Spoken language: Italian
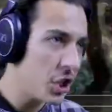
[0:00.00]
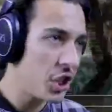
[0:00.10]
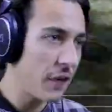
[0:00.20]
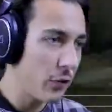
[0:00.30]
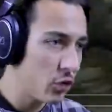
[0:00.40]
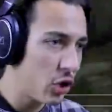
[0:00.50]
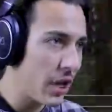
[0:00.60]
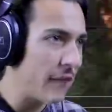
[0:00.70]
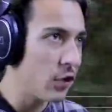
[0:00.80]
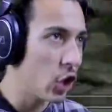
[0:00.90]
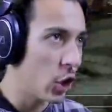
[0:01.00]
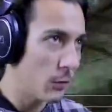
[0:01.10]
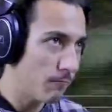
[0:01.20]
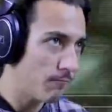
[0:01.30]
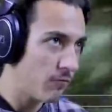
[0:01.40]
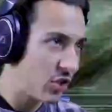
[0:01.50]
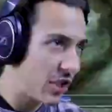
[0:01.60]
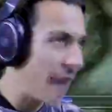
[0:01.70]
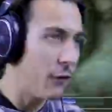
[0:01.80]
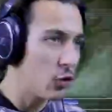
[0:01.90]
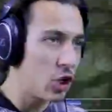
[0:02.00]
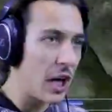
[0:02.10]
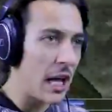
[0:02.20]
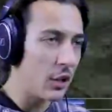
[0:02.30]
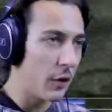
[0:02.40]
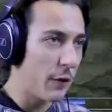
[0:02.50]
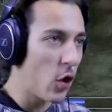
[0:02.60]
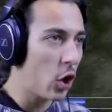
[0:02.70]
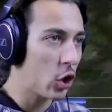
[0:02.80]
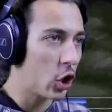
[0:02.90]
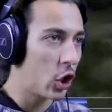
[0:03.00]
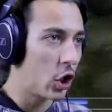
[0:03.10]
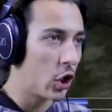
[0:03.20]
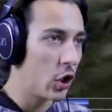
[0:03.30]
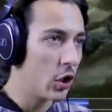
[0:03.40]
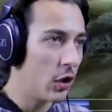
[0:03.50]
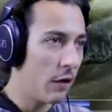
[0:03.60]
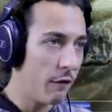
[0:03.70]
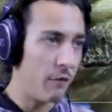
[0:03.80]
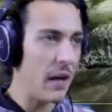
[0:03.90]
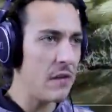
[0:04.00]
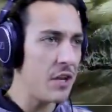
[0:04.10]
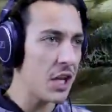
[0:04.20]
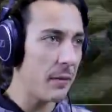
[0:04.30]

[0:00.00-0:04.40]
sì, sta funzionando. Sta funzionando il fuoco. Vai via